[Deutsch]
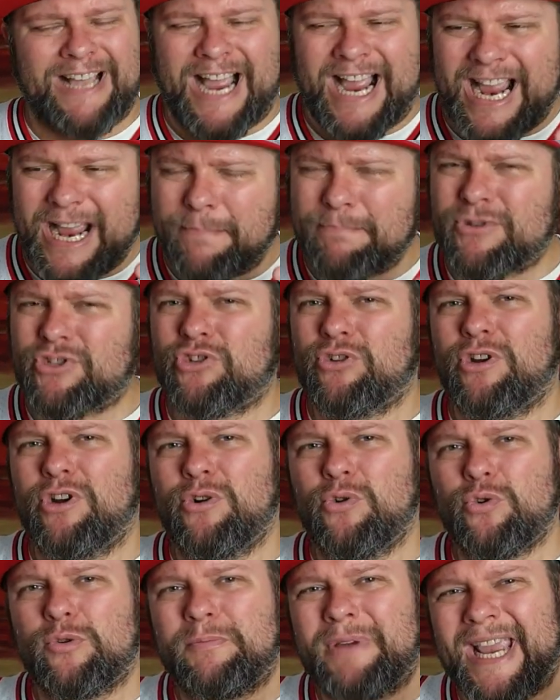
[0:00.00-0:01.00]

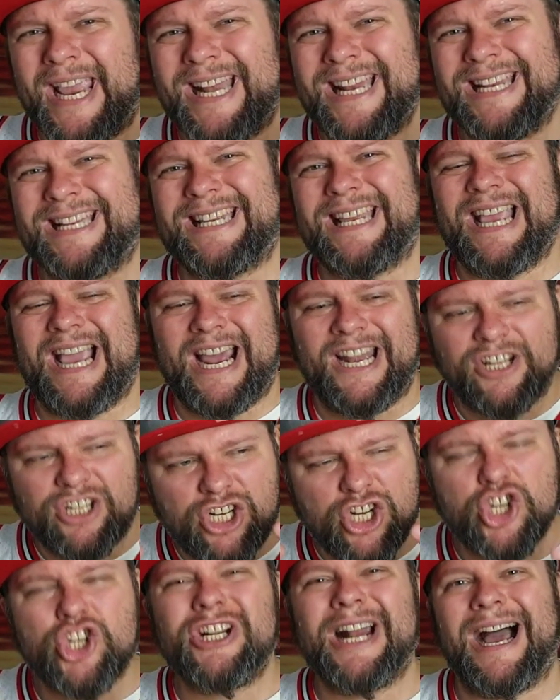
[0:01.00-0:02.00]
absolut penetrant
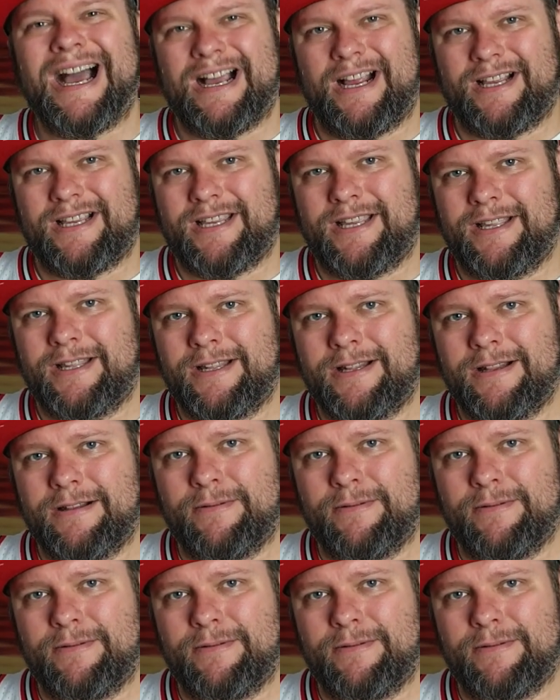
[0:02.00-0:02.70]
stark.